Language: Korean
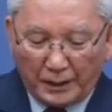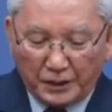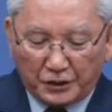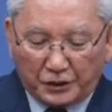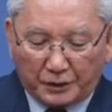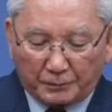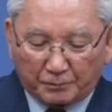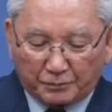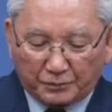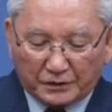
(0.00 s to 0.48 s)

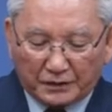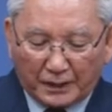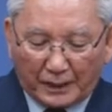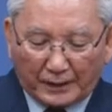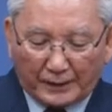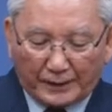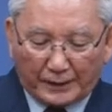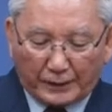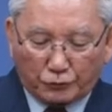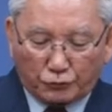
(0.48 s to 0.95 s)

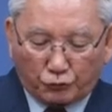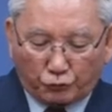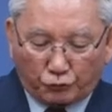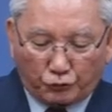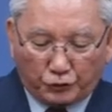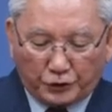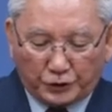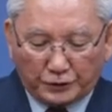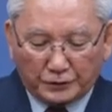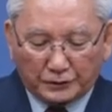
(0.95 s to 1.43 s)
십자가에
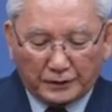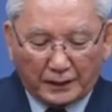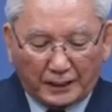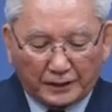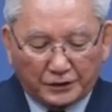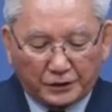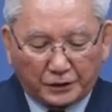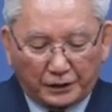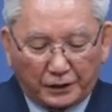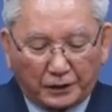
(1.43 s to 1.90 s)
죽으신
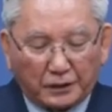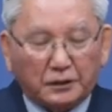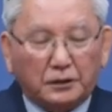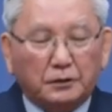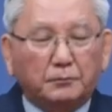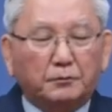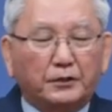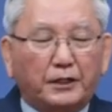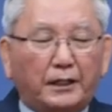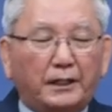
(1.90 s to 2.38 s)
사실이
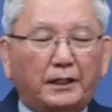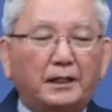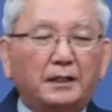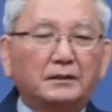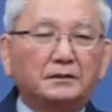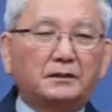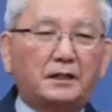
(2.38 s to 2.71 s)
그분의